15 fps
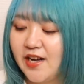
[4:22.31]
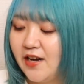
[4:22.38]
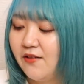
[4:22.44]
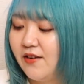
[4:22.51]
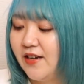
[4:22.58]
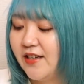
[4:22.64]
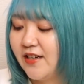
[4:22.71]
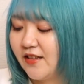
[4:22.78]

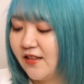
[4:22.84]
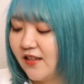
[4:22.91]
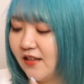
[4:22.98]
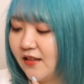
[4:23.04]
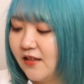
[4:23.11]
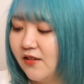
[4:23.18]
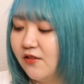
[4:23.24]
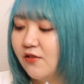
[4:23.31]
可愛かっ
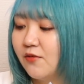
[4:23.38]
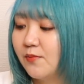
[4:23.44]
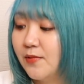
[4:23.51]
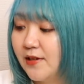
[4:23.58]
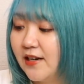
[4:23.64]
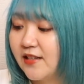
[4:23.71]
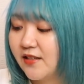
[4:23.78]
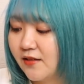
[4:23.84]
たっていうの
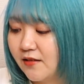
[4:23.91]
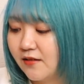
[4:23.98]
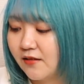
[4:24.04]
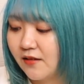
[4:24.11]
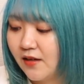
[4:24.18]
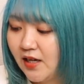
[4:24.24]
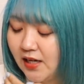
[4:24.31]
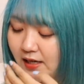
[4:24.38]
プラス